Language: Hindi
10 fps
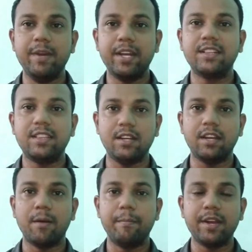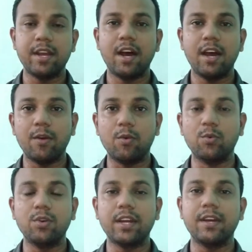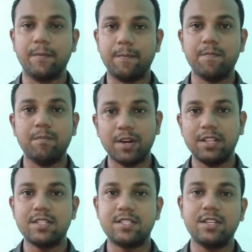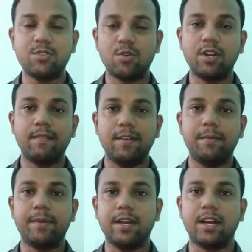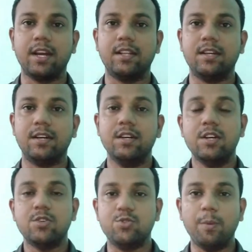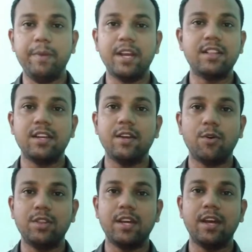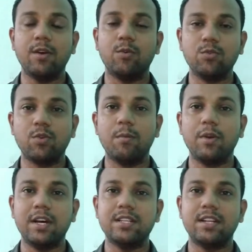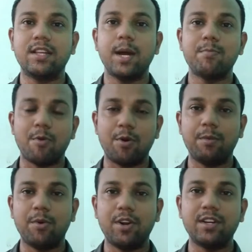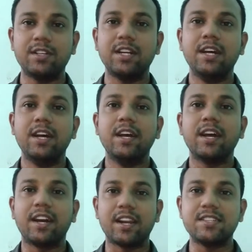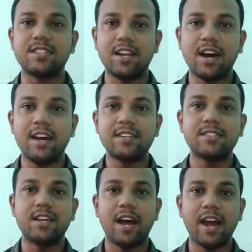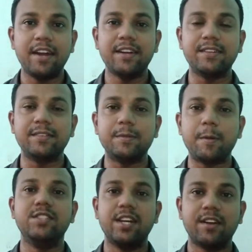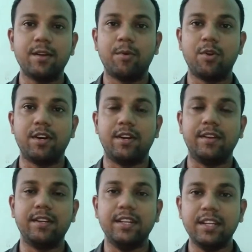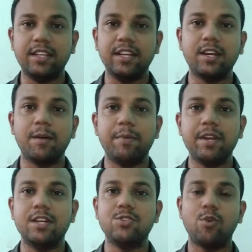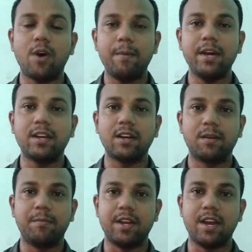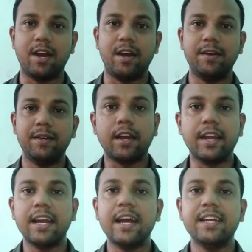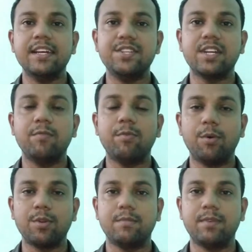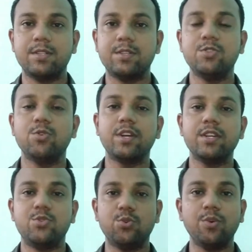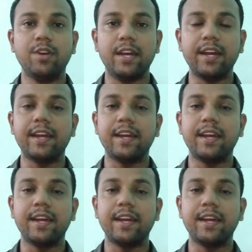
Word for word: बिग थ्री कंपनियां हैं उनके मदद से इसको डेवलप किया गया था जो बिग थ्री होते हैं उनको बोला जाता है फोर्ड मोटर क्रिस लायर्स एंड जनरल मोटर ये तीन कंपनियां जो अमेरिकन कंपनियां हैं ए आई का फोर्थ वर्जन जो कि जून